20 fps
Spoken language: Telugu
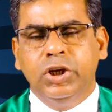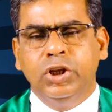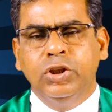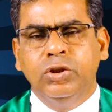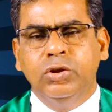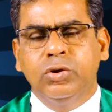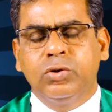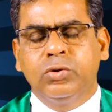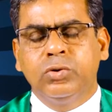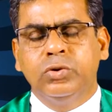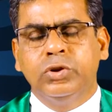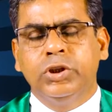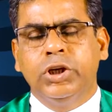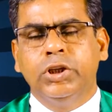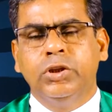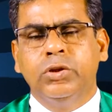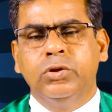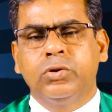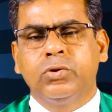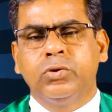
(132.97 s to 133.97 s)
ఎందుకు
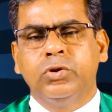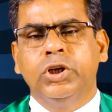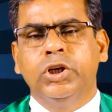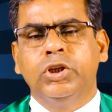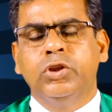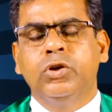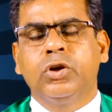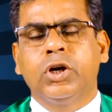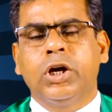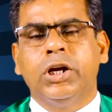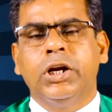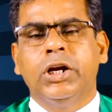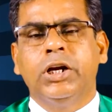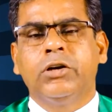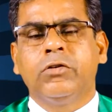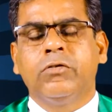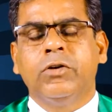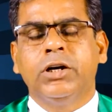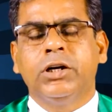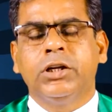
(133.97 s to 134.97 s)
ఎందుకు ఎందుకు
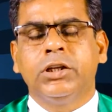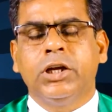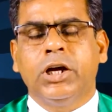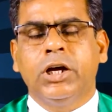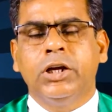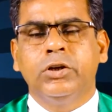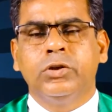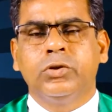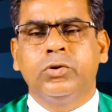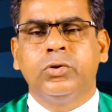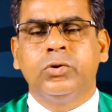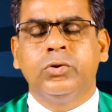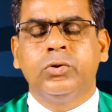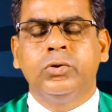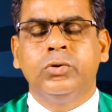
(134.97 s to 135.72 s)
అనేటువంటి దానితో